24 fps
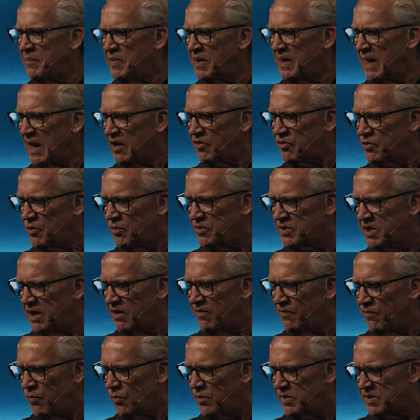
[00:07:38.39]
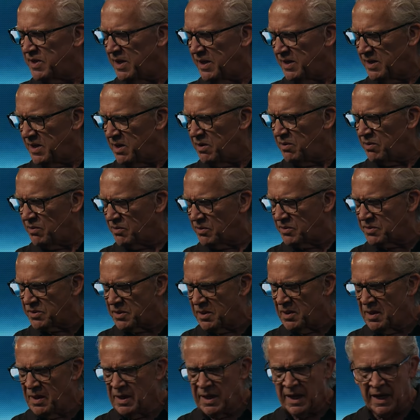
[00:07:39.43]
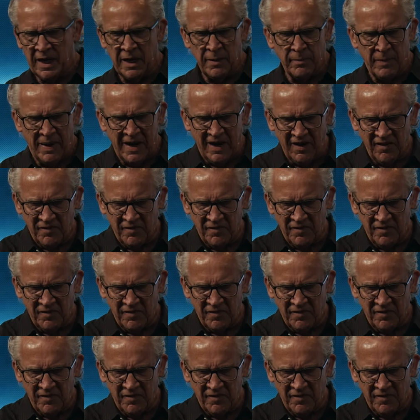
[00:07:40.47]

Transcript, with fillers: vergingen etwa 13, 14 Jahre.